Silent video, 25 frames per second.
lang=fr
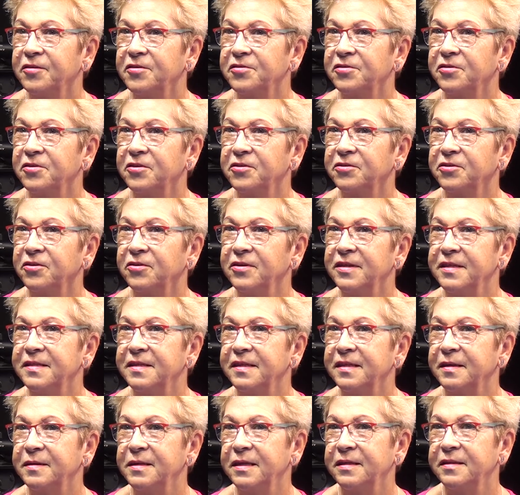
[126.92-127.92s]
en temps, ils,
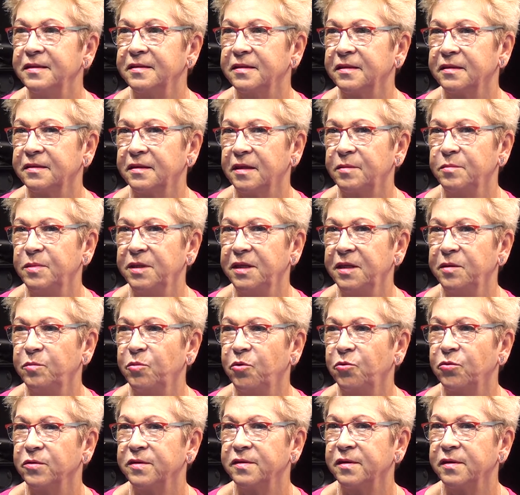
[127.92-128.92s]
examinaient mon sein.